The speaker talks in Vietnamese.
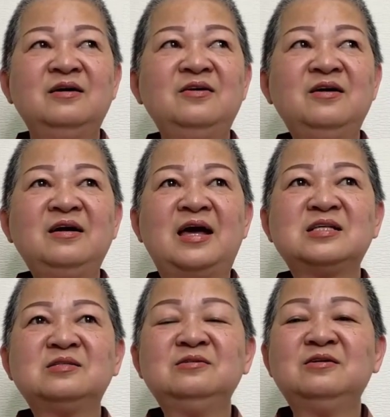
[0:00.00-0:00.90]
nó ngày
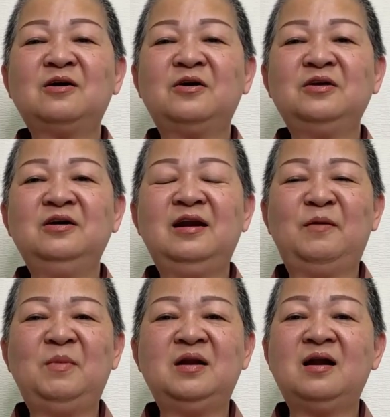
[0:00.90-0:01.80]
xưa coi như là
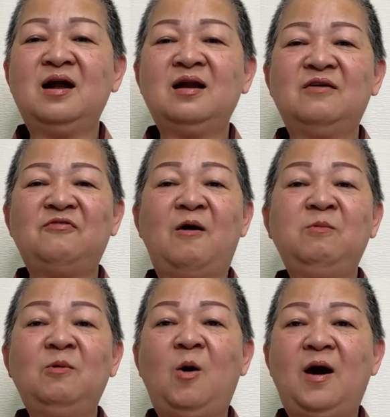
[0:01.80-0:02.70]
mình rất là phóng
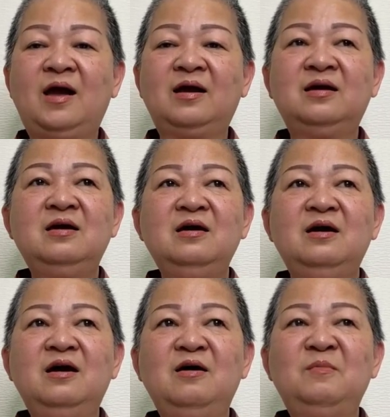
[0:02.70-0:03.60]
khoáng
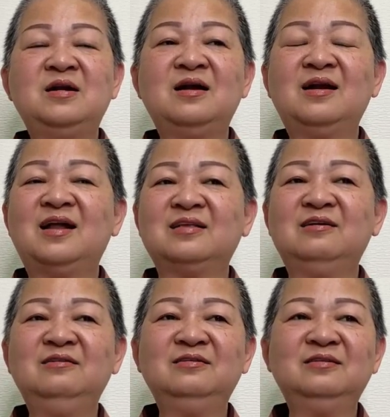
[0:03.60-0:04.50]
à, mình rất là
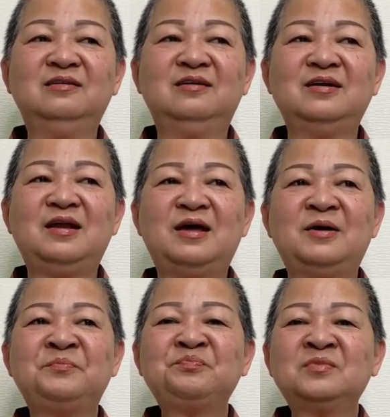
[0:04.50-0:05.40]
thương người
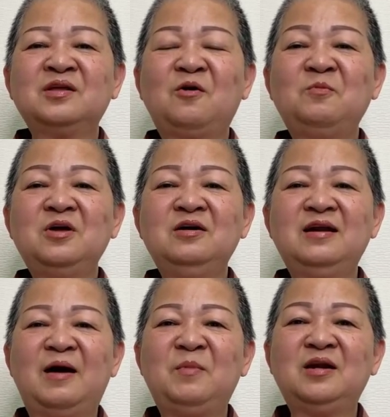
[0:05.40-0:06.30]
nè cũng như
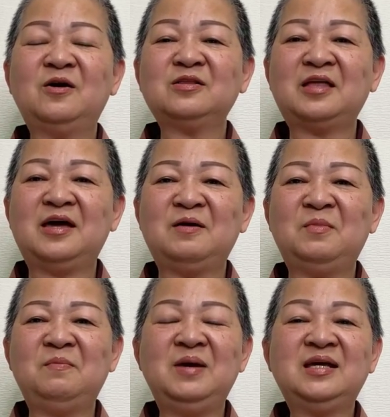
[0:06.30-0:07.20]
là mình có tiền
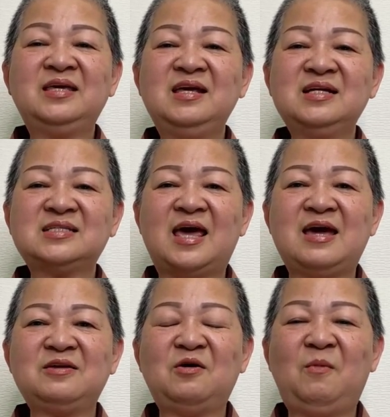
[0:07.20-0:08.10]
mình biết chia
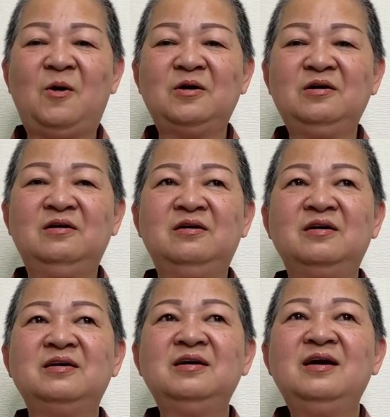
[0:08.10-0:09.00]
sẻ cho mọi
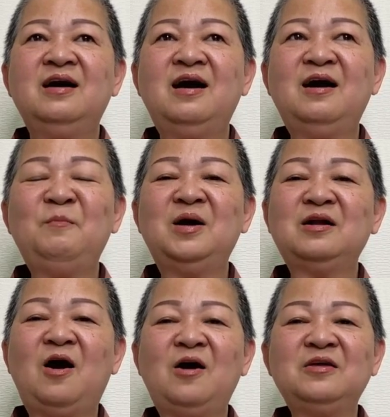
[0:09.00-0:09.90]
người à, mình
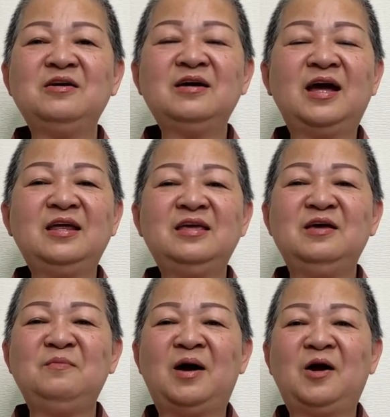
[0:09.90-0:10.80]
có những cái
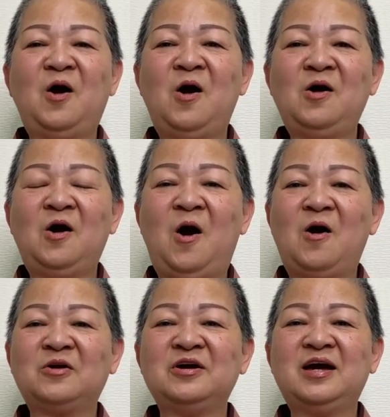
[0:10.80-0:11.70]
gì mà ngon
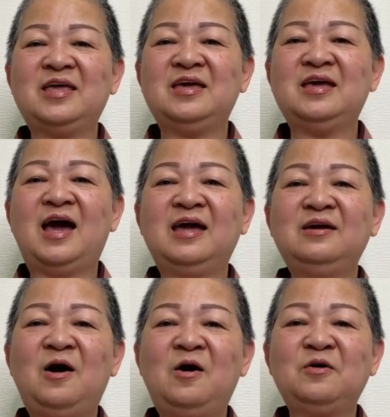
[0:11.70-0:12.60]
ngọt những cái gì hay
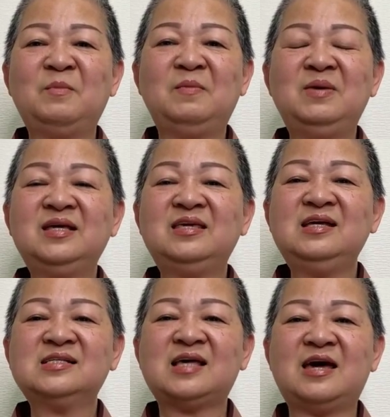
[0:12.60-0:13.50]
hoi mình biết
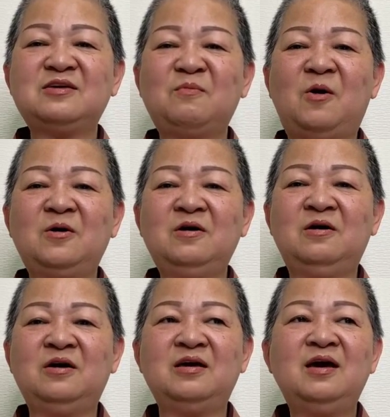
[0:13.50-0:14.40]
chia sẻ cho mọi
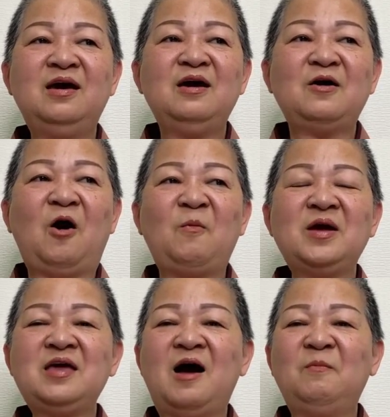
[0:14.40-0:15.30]
người còn
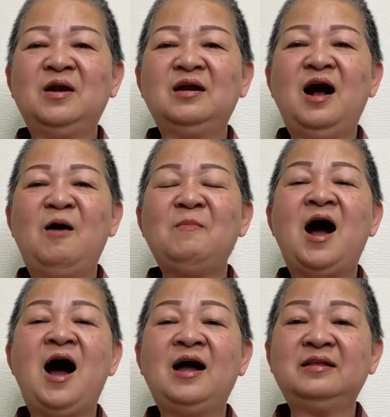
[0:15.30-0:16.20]
bây giờ mình gom
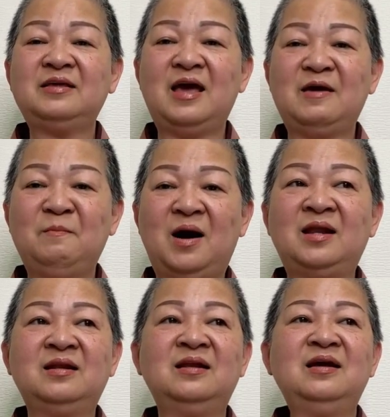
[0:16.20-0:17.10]
hết về
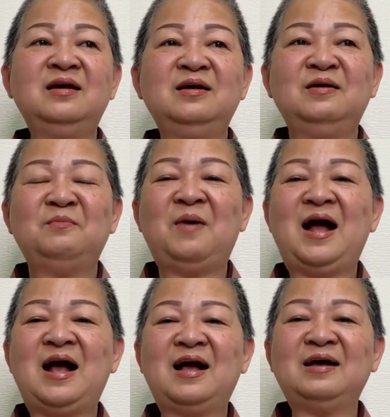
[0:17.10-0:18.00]
mình mà
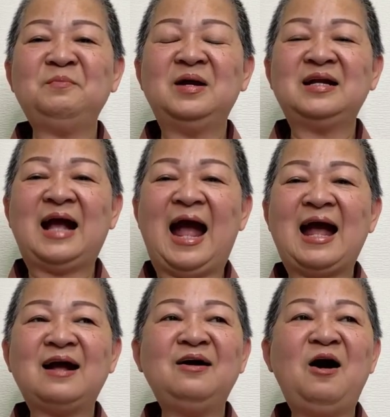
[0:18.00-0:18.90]
hả mình càng